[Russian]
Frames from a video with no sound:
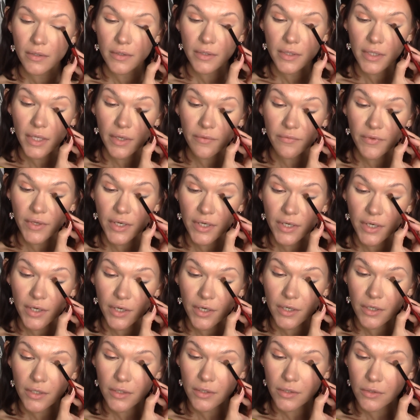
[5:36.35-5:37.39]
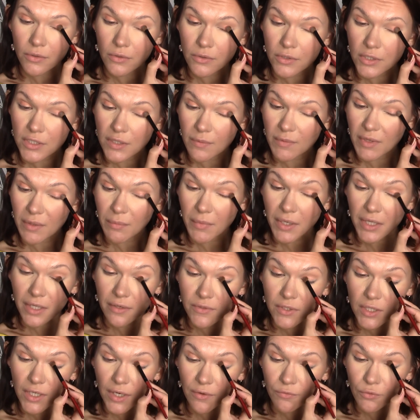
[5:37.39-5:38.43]
на веках, но тем не менее
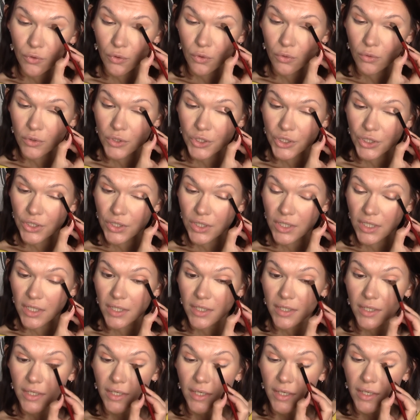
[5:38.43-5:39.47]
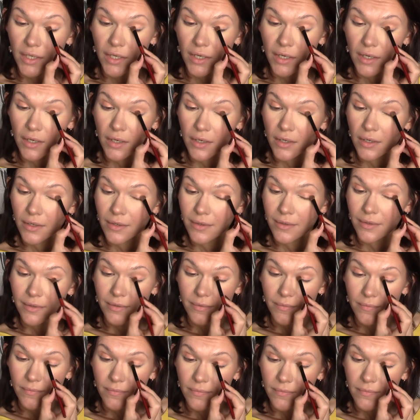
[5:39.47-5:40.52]
все равно очень яркий
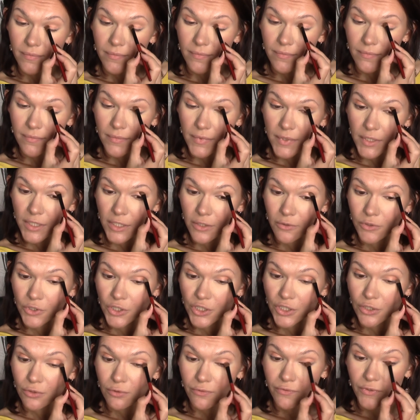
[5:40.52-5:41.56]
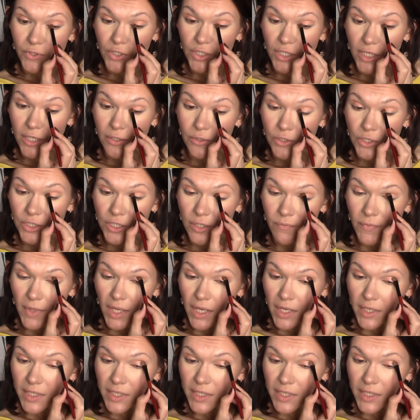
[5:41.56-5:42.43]
и такой жизнеутверждающий.